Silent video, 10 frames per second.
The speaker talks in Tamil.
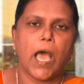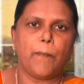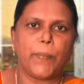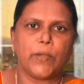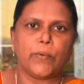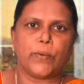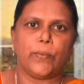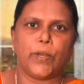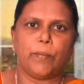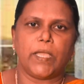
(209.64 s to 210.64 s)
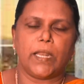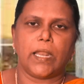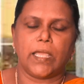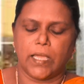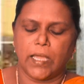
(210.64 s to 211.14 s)
அப்படி ஒரு உரிமை
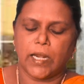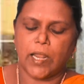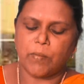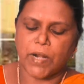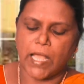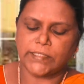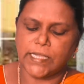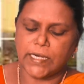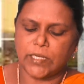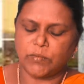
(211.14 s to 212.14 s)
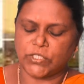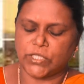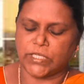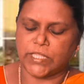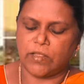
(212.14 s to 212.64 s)
இல்லை நாம் ராஜாக்களின்
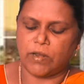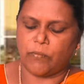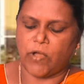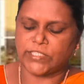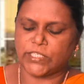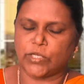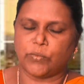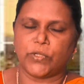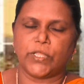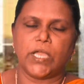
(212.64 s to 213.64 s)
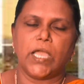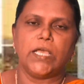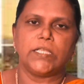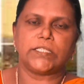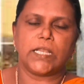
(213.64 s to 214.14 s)
புஸ்தகத்திலே நாம் வாசிக்கும் போது
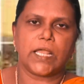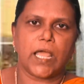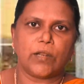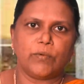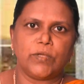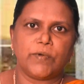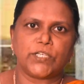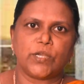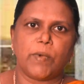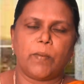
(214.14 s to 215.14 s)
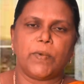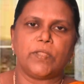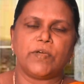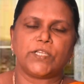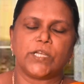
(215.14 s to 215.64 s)
சிலர் அறுபது வருஷம் ஐம்பது
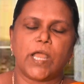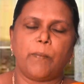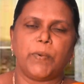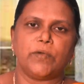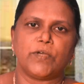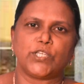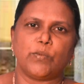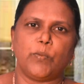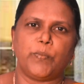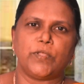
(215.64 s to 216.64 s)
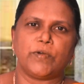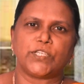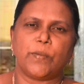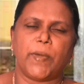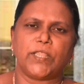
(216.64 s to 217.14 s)
வருஷம் நாற்பது வருஷம் முப்பது
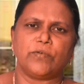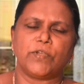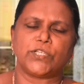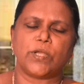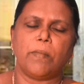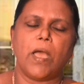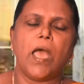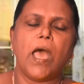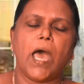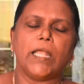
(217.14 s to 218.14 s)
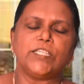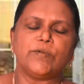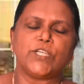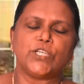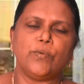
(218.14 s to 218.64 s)
வருஷம் பத்து வருஷம் அஞ்சு
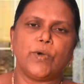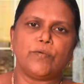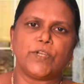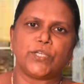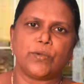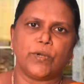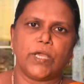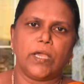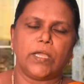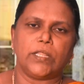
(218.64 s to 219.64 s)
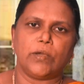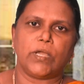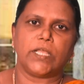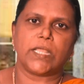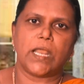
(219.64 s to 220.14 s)
வருஷம் ஒரு வருஷம் கூட இந்த
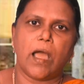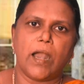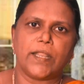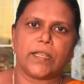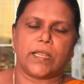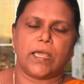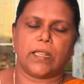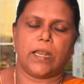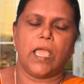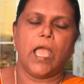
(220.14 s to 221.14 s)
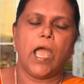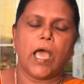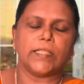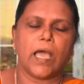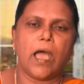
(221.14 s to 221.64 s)
உலகத்தில் ஆண்டிருக்கிறார்கள்
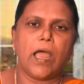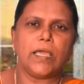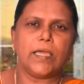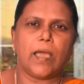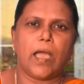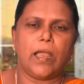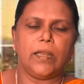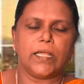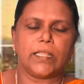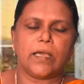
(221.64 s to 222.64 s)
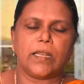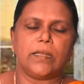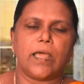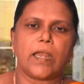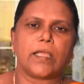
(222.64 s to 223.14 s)
அந்த ஆளுக ஆளுகிறதான
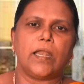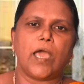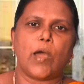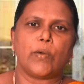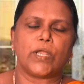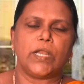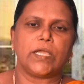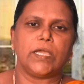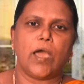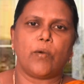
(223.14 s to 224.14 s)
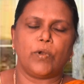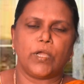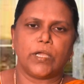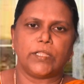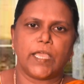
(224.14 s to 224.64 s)
நாட்கள் அவர்களுக்கு
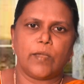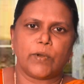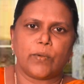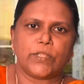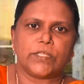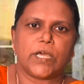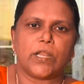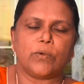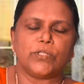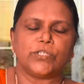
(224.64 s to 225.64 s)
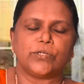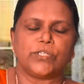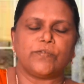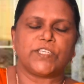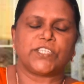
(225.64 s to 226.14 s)
அவங்களுக்கு தேவன் கொடுத்ததான கொஞ்சம்
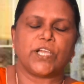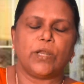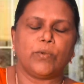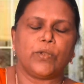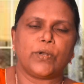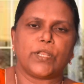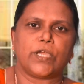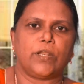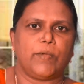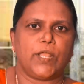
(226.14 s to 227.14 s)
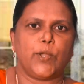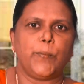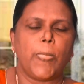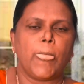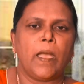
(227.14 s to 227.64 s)
கொஞ்சம் வருஷங்கள் உயிரோடு இருக்கிற வரைக்கும்
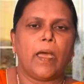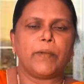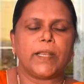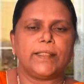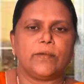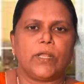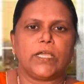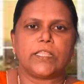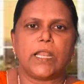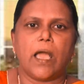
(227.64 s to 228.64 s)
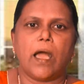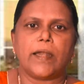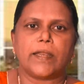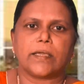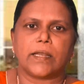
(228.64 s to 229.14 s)
அவர்கள் இந்த உலகத்தில்
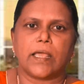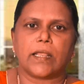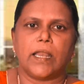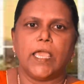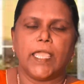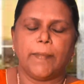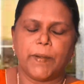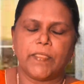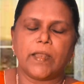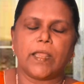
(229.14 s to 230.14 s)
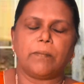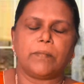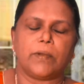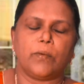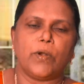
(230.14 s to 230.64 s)
ஆண்டிருக்கிறார்கள் இப்படிதான் நாம்
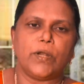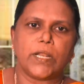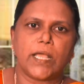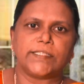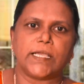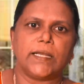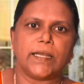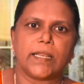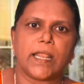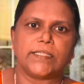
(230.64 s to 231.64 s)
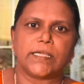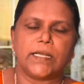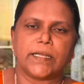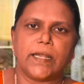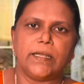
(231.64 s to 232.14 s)
ஒன்று ராஜாக்கள் ரெண்டு
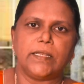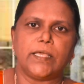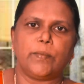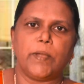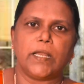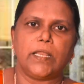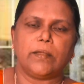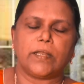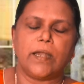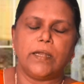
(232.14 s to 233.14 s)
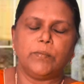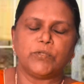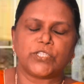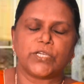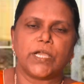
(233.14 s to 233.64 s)
ராஜாக்கள் ரெண்டு நிருபங்களில் ரெண்டு
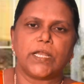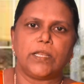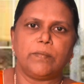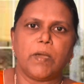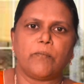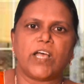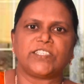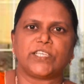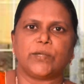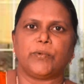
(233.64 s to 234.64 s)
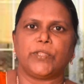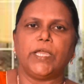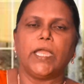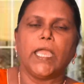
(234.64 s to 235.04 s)
புத்தகங்களிலும் நாம் வாசிக்கும் போது